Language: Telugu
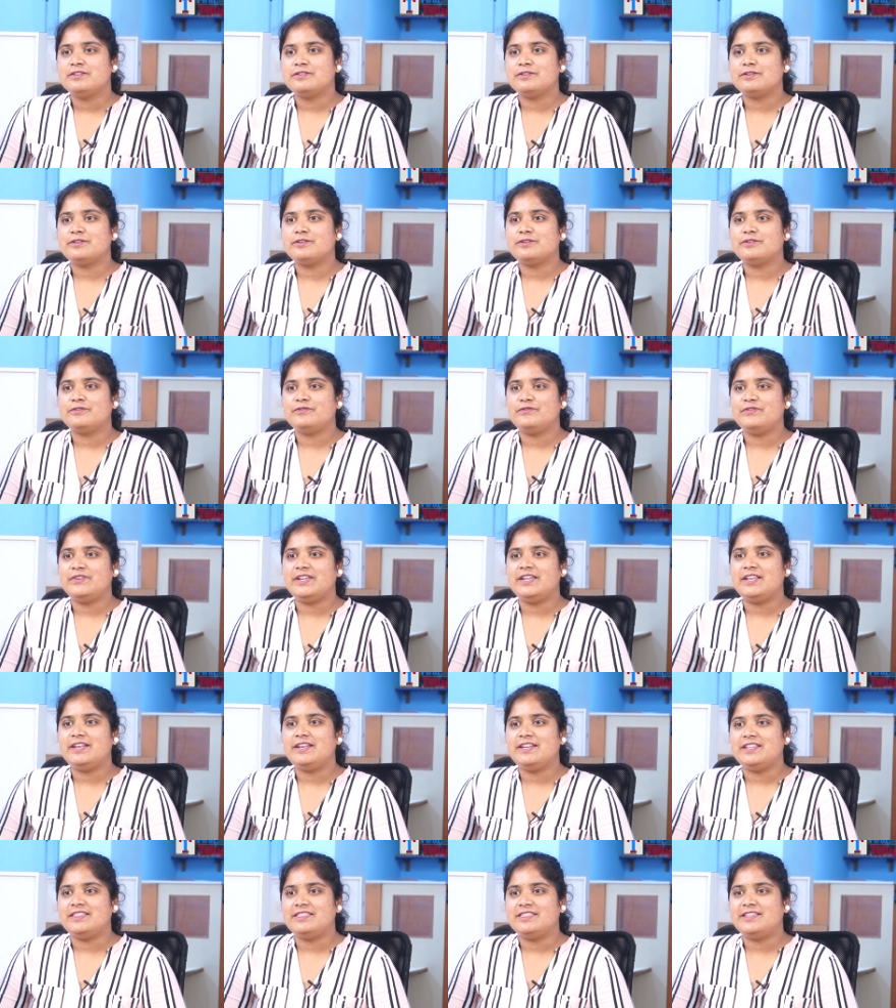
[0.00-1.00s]
సో
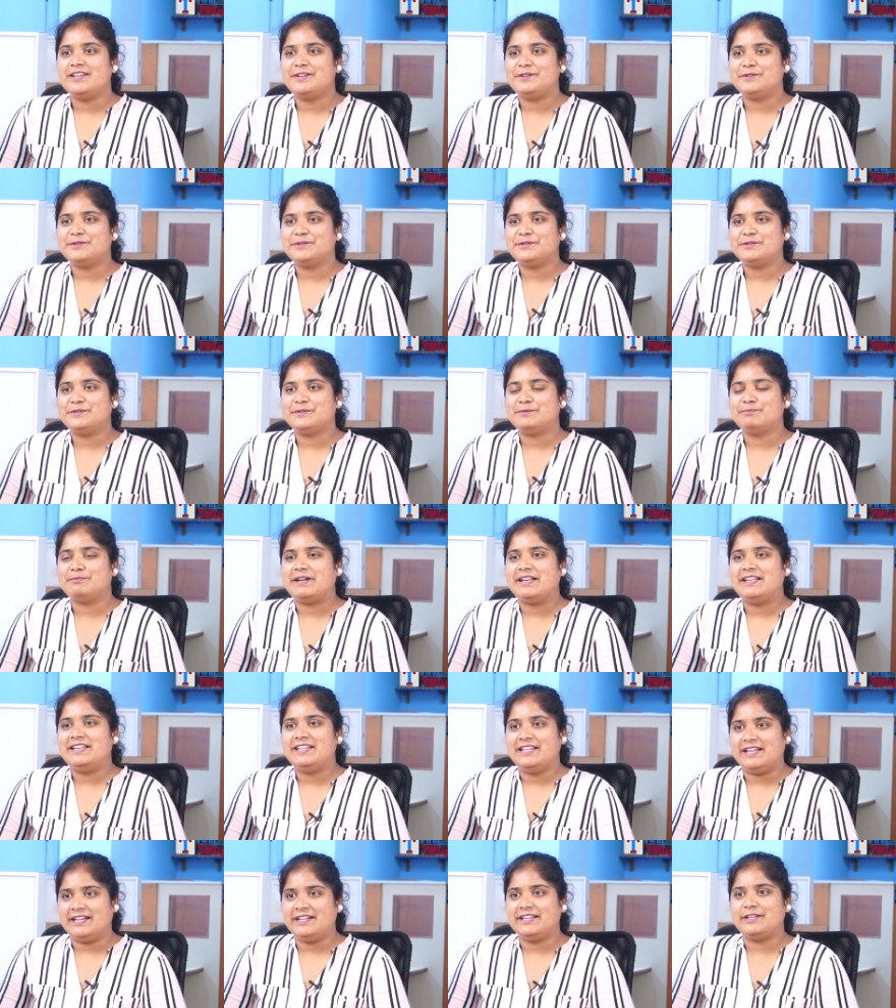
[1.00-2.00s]
వీళ్ళిద్దరూ
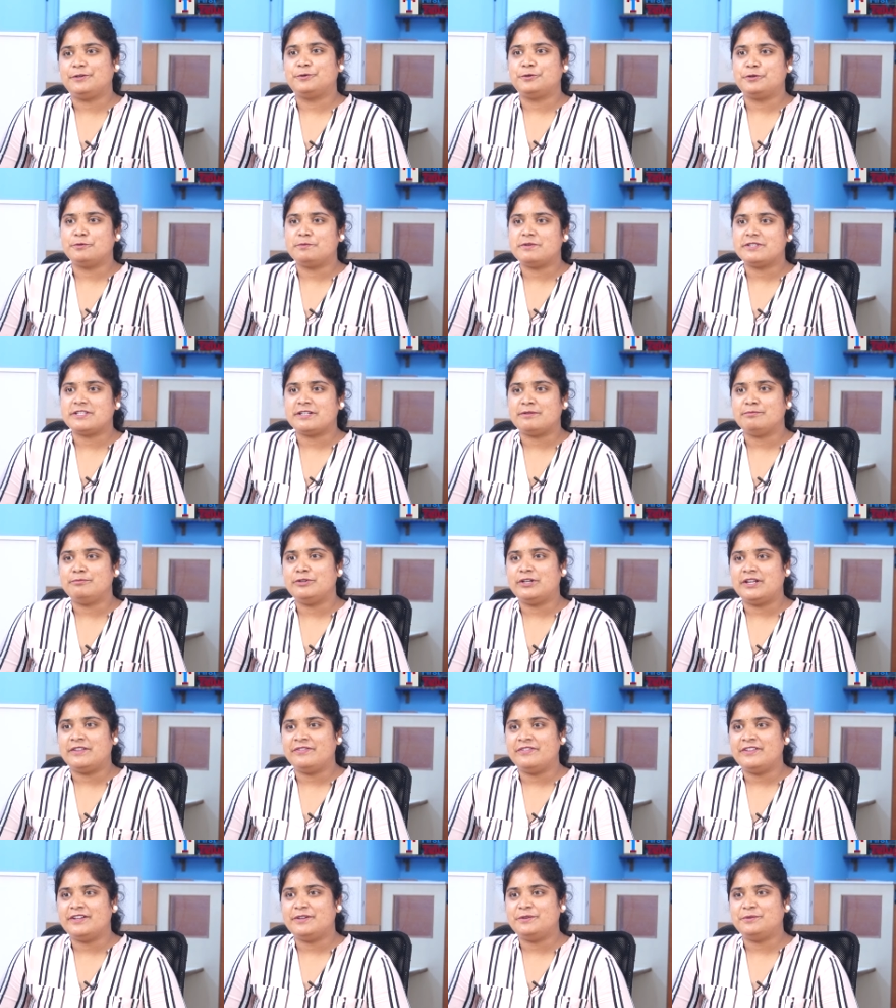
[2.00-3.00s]
మళ్ళీ అంటే కుటుంబ
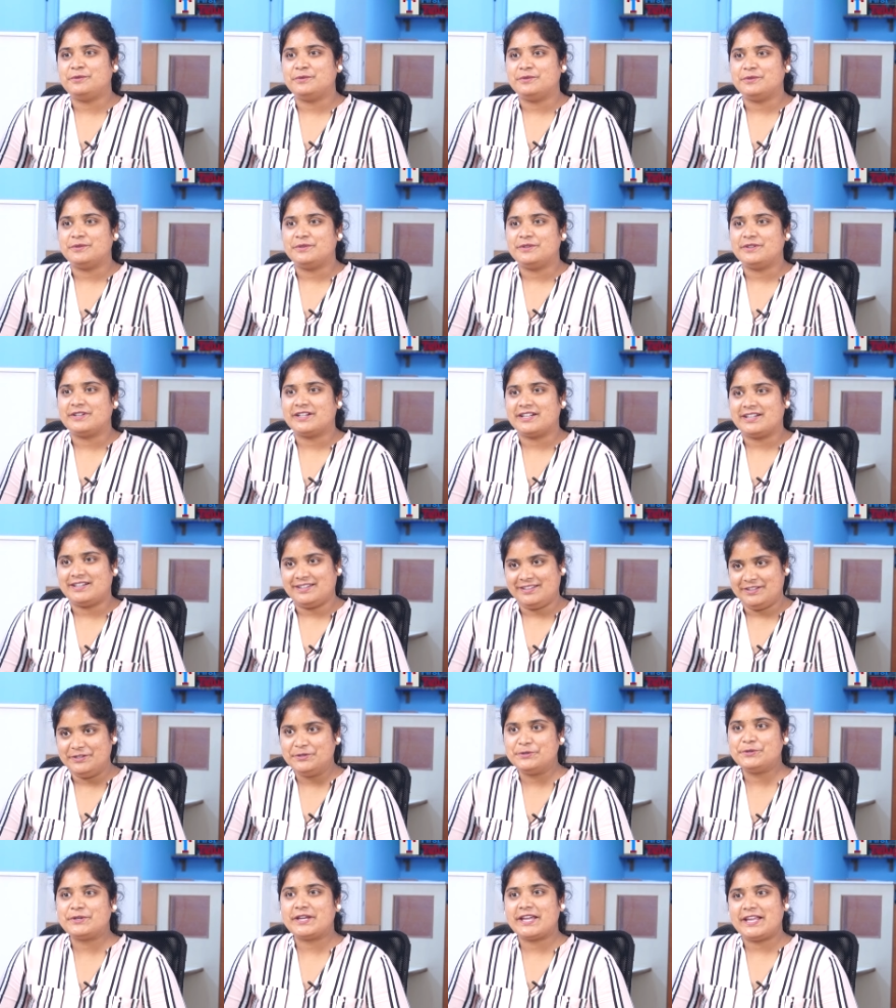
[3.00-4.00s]
సభ్యులందరూ ఒక
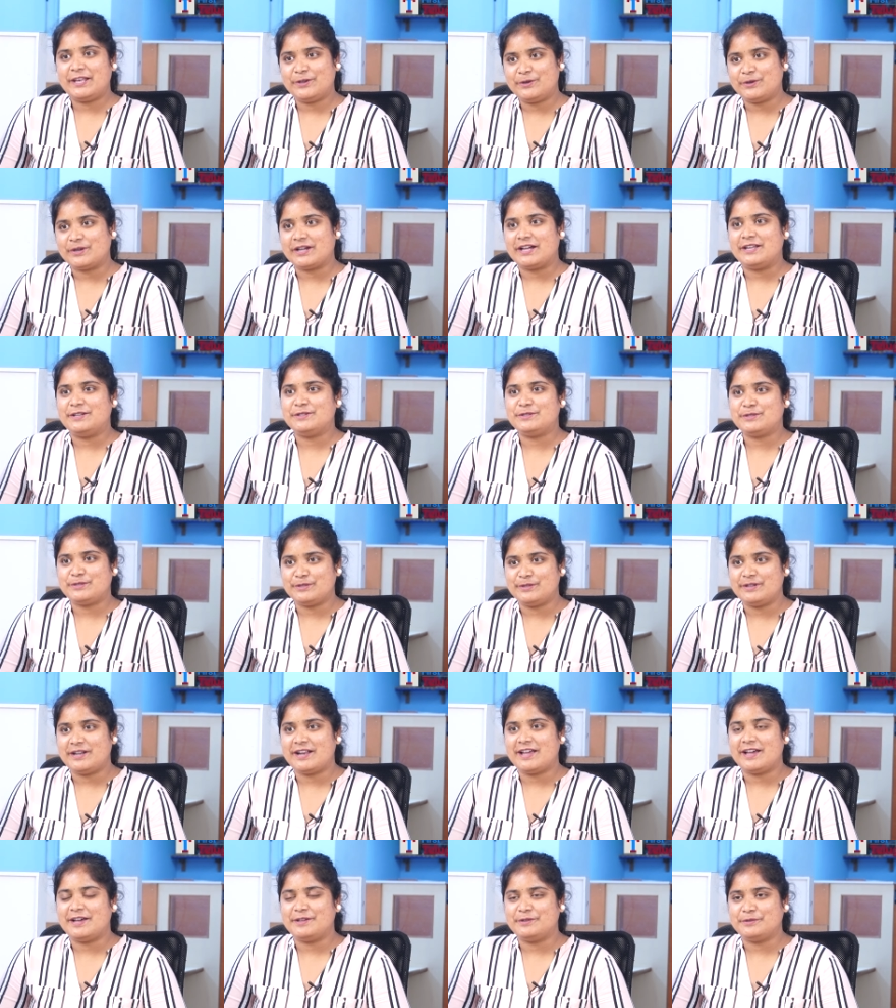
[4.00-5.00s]
యూకేలో
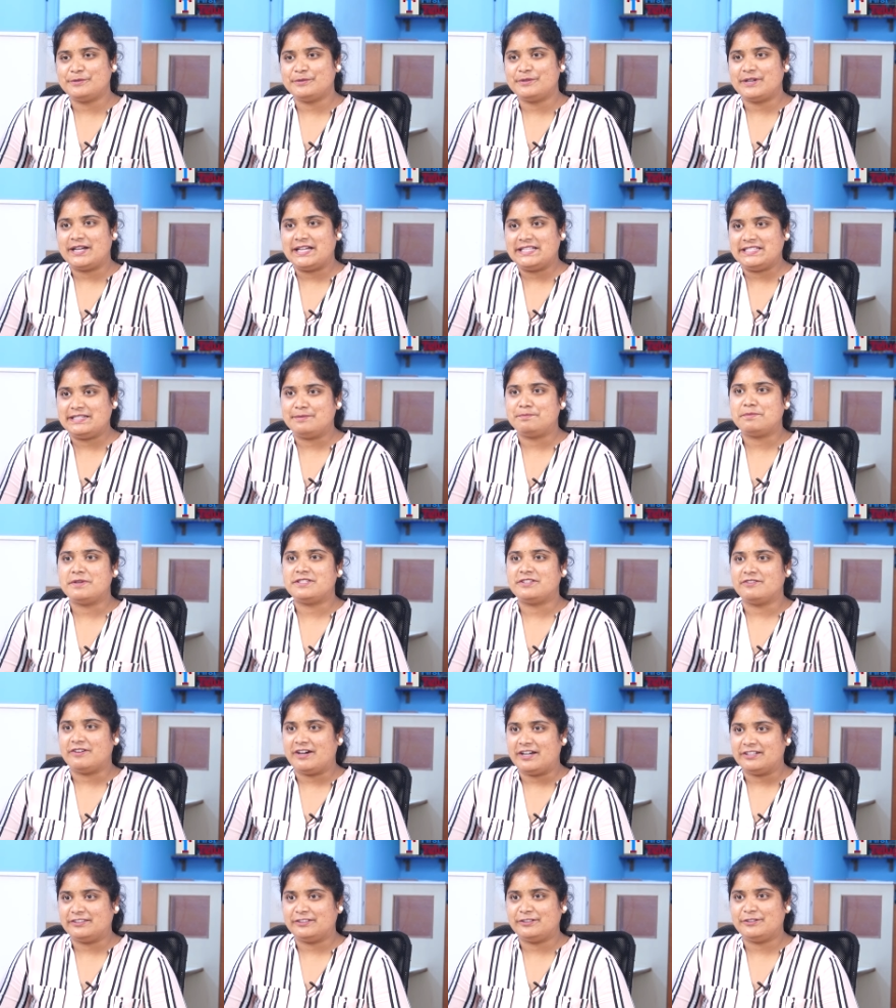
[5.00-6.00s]
కలుస్తున్నారు అని చెప్పేసి
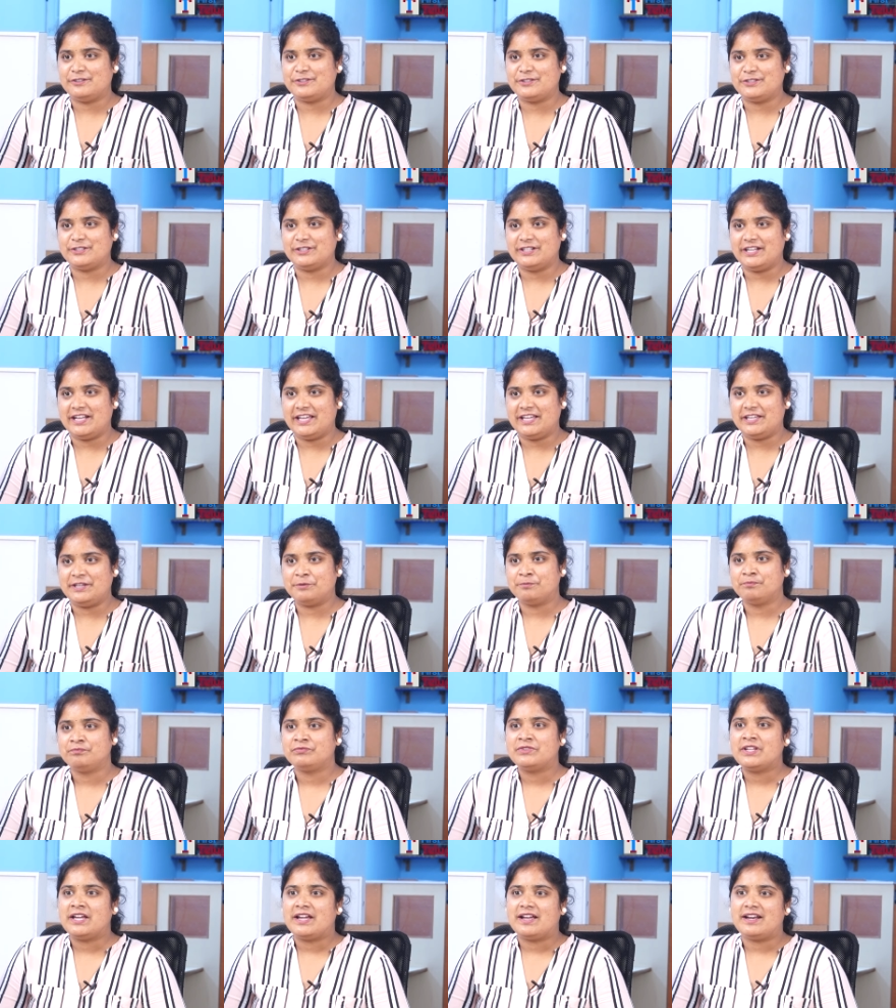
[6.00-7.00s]
వార్తలు వస్తున్నాయి
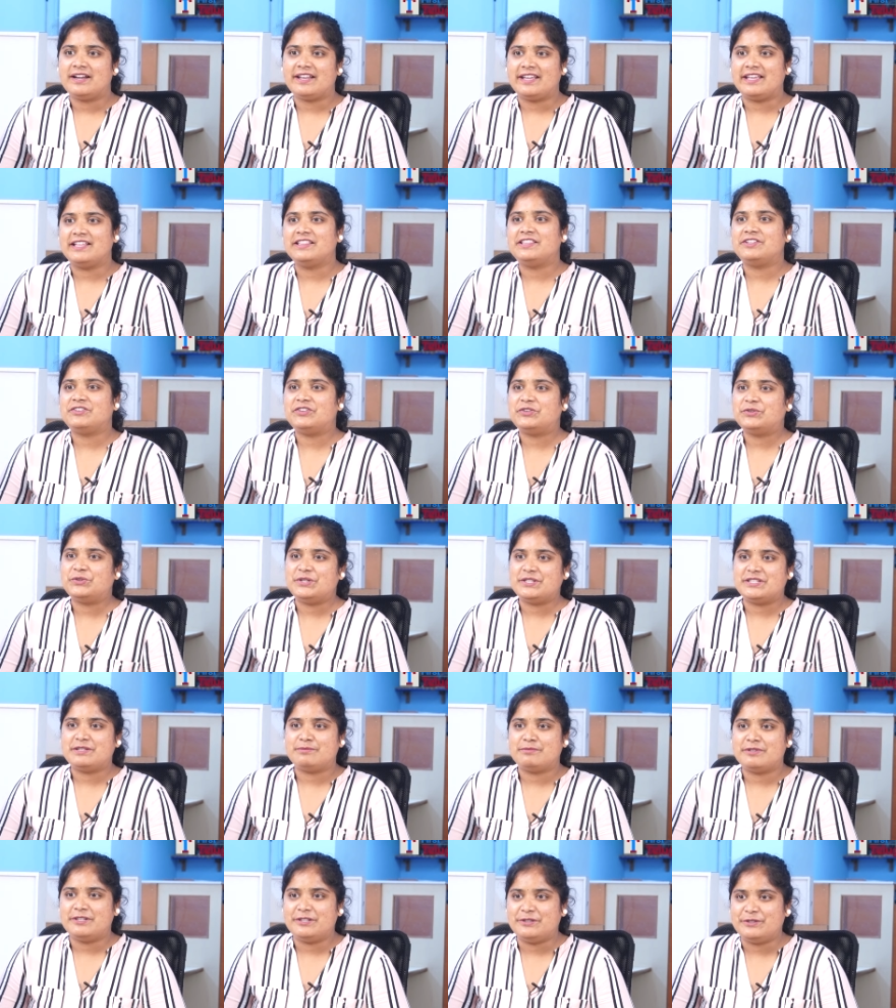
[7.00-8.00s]
అంటే ఎంతవరకు
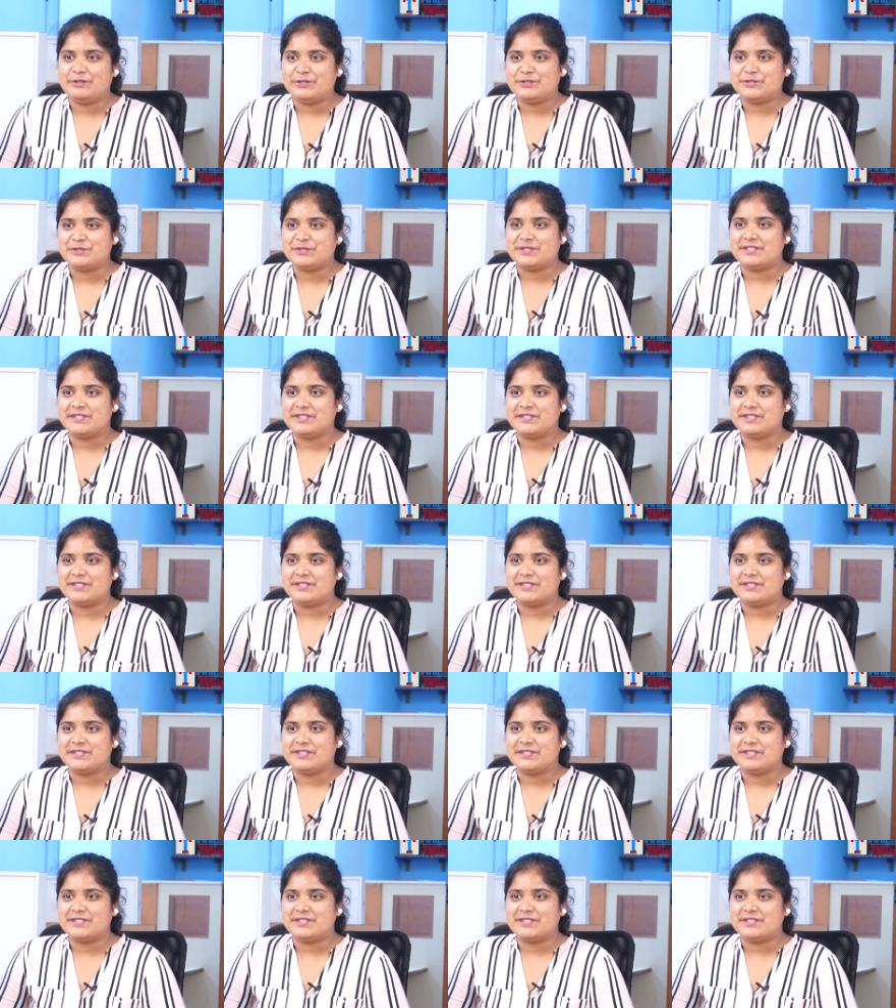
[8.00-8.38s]
నిజమై ఉండొచ్చు